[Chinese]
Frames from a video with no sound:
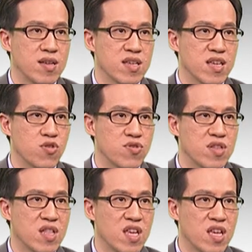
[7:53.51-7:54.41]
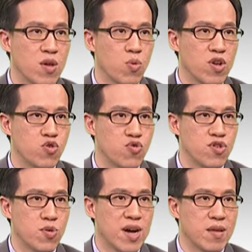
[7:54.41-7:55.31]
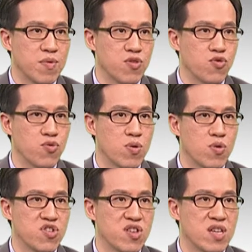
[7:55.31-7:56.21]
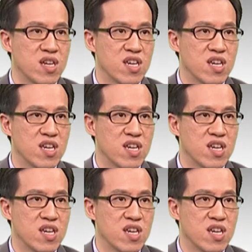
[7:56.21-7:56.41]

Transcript: 也就是定义未初始化的变数，或是。